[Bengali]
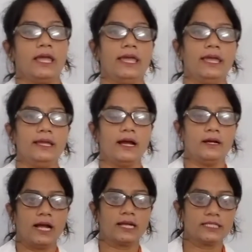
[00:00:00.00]
এই
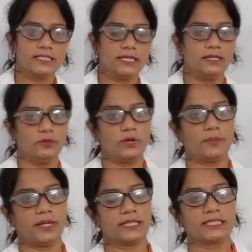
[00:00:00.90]
আকাশে উড়ে
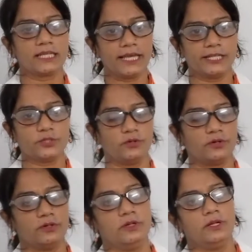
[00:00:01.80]
বেড়াচ্ছে খেচর
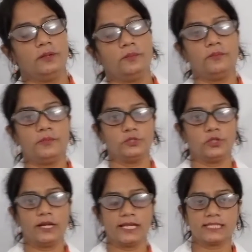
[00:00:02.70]

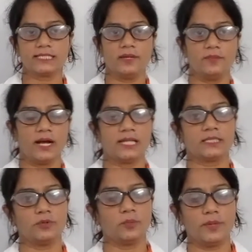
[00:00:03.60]
জলে আছে মাছ
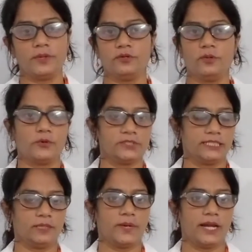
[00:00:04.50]
এবং বিভিন্ন
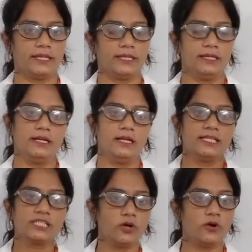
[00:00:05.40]
প্রজাতির প্রাণী
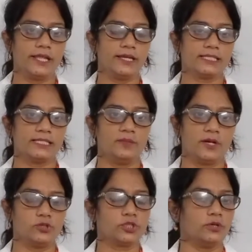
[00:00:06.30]
স্থলে আছে
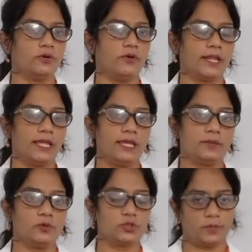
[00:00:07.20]
মানুষসহ অনেক
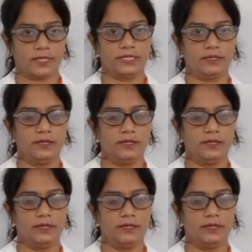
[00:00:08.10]
পশু পাখি